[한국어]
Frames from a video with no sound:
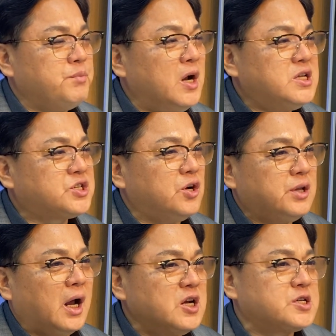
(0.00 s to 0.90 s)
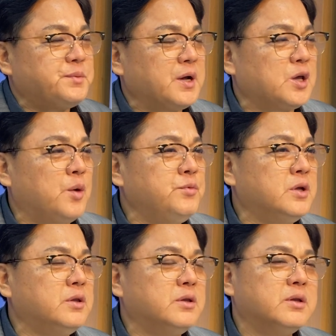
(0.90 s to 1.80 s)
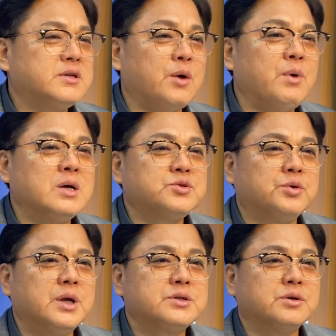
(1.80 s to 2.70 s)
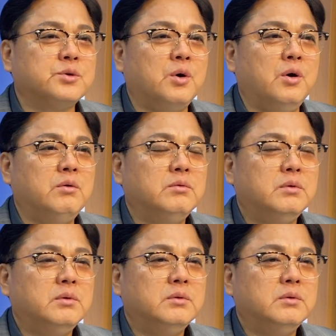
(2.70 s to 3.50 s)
멸절당할 수밖에 없는 상황 속에서도